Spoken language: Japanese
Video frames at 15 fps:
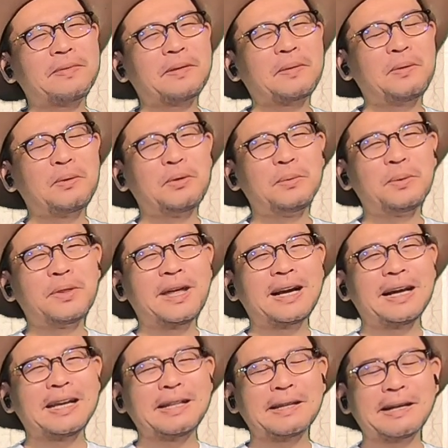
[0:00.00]
子供な
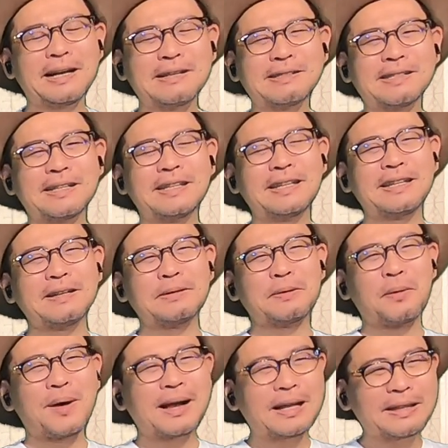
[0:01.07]
がらに格差出てる
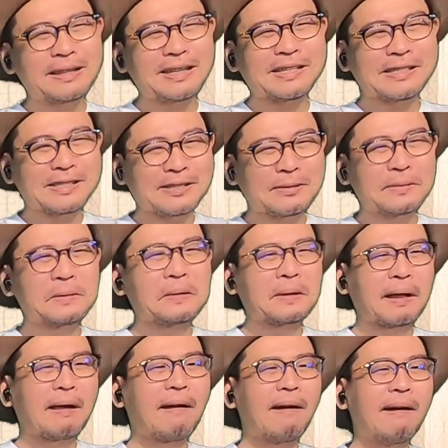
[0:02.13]
の分かったりするよ
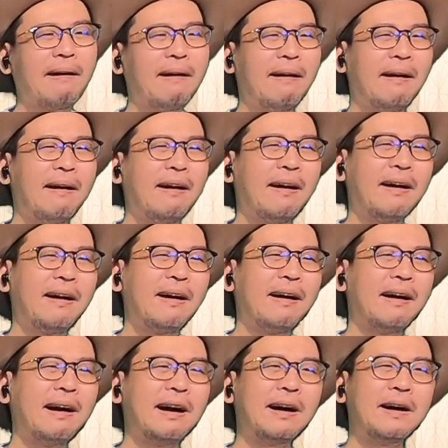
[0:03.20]
ね。
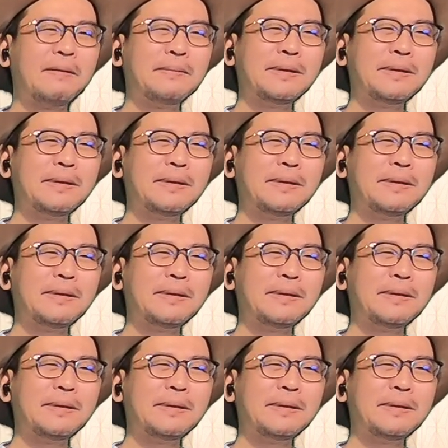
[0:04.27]
ああ、